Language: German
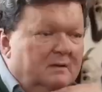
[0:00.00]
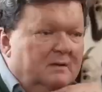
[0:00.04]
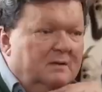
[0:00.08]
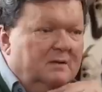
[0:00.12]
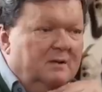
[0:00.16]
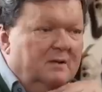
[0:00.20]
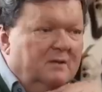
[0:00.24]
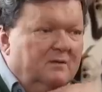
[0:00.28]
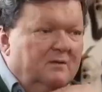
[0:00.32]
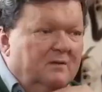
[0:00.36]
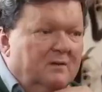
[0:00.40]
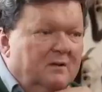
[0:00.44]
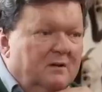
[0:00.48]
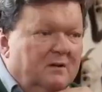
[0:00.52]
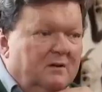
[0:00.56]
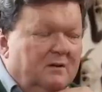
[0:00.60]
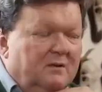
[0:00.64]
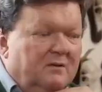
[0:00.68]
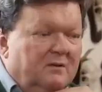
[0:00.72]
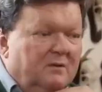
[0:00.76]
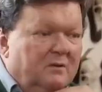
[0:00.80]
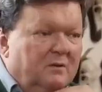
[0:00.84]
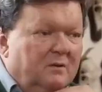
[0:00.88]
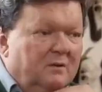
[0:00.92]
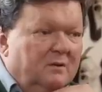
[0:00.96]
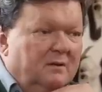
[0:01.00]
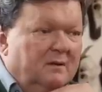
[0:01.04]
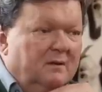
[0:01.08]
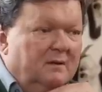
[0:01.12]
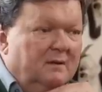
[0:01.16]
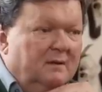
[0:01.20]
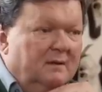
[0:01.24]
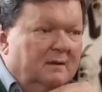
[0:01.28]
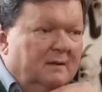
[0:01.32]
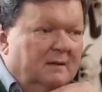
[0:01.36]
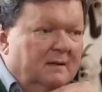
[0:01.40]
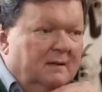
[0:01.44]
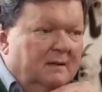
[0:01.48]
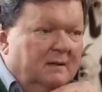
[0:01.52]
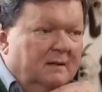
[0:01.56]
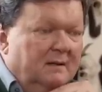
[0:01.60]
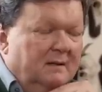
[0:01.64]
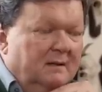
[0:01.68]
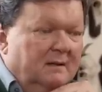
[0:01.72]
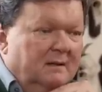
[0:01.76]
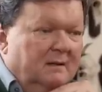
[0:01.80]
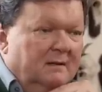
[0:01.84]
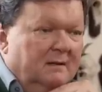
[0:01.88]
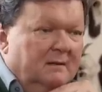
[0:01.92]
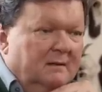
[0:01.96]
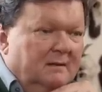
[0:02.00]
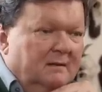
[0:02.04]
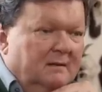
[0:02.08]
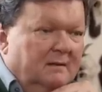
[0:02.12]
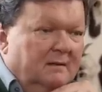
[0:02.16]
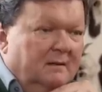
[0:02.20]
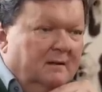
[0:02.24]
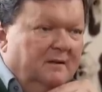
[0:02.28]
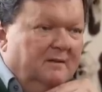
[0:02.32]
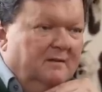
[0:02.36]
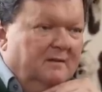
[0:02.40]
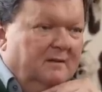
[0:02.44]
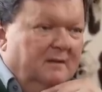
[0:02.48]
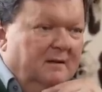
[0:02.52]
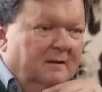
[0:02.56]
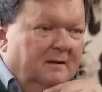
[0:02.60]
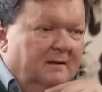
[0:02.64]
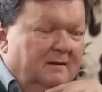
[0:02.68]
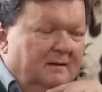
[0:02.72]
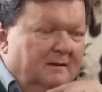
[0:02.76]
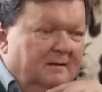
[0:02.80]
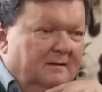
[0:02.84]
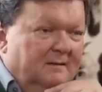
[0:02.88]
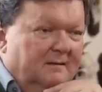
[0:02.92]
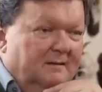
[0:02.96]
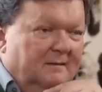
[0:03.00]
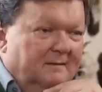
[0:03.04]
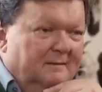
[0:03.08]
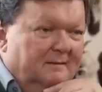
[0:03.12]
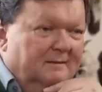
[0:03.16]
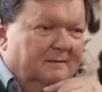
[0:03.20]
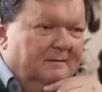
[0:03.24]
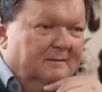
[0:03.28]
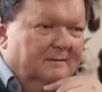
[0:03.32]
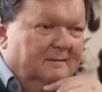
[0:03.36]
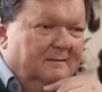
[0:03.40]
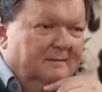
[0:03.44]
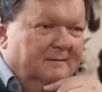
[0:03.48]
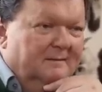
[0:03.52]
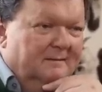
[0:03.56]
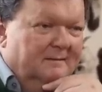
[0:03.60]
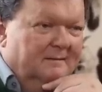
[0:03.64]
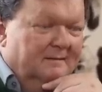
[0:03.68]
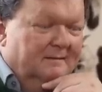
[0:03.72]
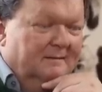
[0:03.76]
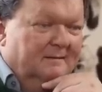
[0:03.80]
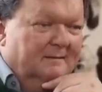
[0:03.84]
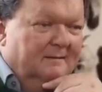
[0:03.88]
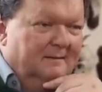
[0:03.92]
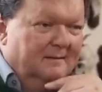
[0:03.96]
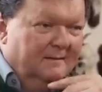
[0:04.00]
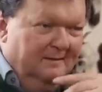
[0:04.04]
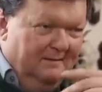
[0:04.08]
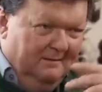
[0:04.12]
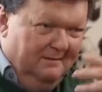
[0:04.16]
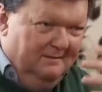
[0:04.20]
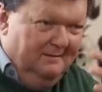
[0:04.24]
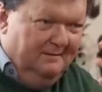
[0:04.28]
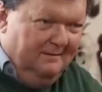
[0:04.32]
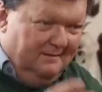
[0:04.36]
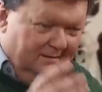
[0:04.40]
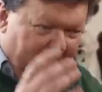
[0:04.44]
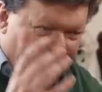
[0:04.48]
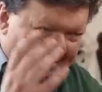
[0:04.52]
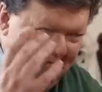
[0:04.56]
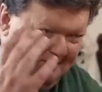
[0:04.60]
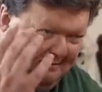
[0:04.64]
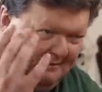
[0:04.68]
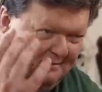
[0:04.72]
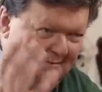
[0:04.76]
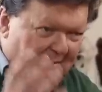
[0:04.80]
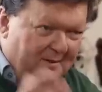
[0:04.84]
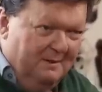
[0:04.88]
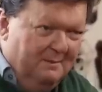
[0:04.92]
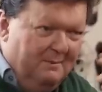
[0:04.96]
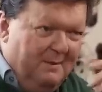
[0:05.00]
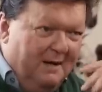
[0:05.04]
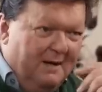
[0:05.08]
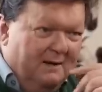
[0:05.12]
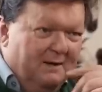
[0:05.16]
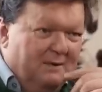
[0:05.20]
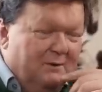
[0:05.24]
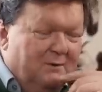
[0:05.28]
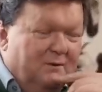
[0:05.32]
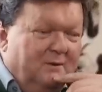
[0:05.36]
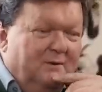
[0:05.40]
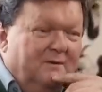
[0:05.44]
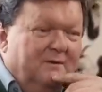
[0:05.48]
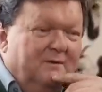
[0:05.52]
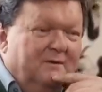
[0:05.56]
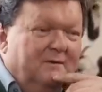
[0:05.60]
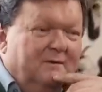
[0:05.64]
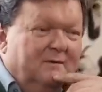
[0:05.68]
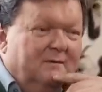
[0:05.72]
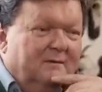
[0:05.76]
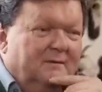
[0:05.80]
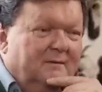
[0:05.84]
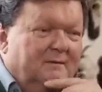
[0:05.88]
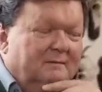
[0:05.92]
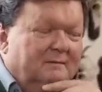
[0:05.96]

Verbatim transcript: Das Schießen oder das Töten, es dient, es klingt jetzt wieder paradox,